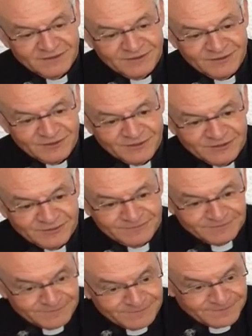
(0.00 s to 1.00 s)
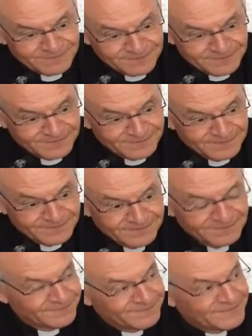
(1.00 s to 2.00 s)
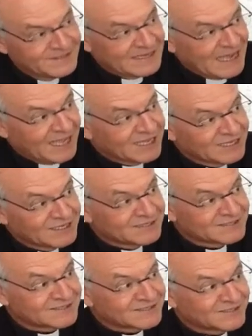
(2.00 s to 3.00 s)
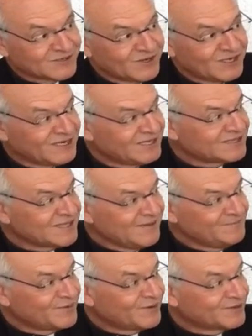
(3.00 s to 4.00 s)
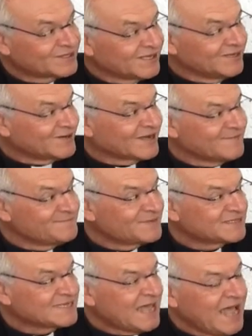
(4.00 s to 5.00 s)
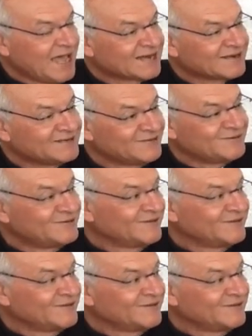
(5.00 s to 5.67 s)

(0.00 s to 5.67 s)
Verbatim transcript: Yo digo, mmm, ya estoy en el tiempo, tengo que empezar, no,